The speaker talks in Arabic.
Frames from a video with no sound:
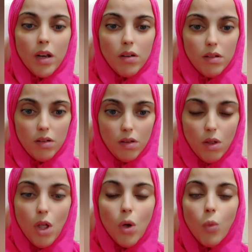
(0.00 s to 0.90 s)
الله
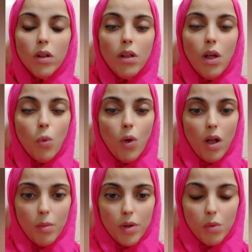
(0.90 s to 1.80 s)
والله
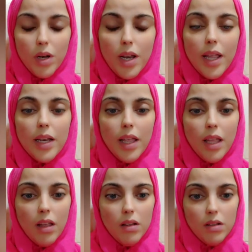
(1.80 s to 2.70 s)
أكبر ولا
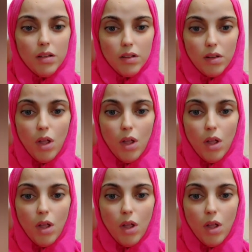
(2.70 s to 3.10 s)
إله إلا الله